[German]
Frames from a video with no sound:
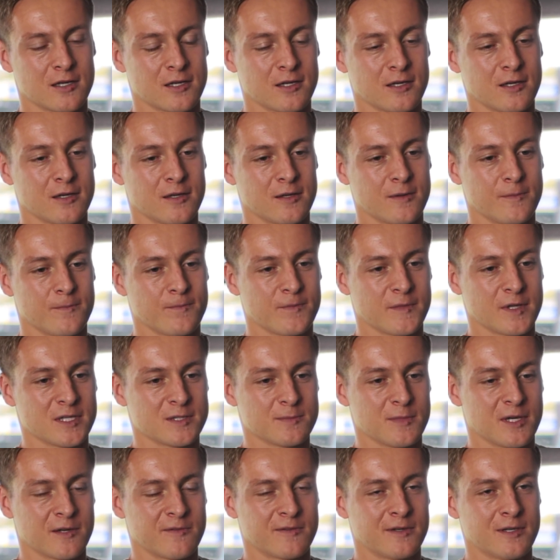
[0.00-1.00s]
Äh,
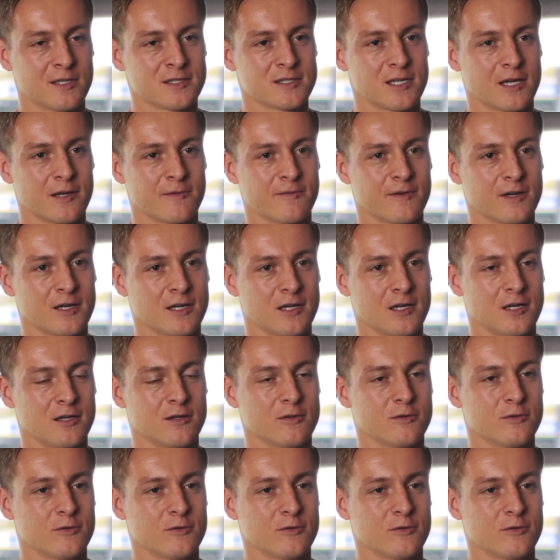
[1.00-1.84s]
das macht vieles einfacher